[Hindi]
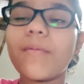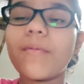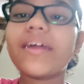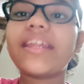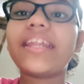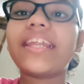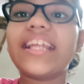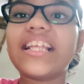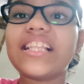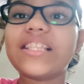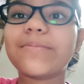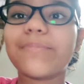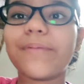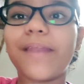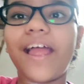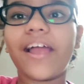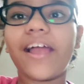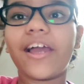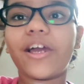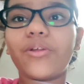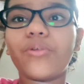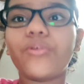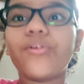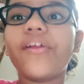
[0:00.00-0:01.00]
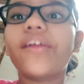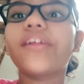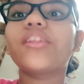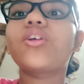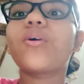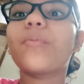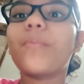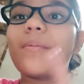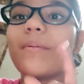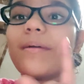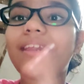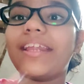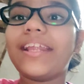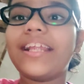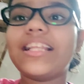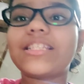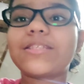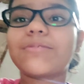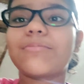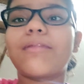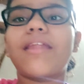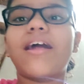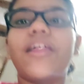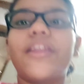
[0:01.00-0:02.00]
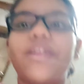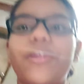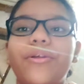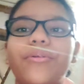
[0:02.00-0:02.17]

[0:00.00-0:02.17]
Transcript: मैं रील्स बनाया करूँगी तो अभी मैं रील्स बना रही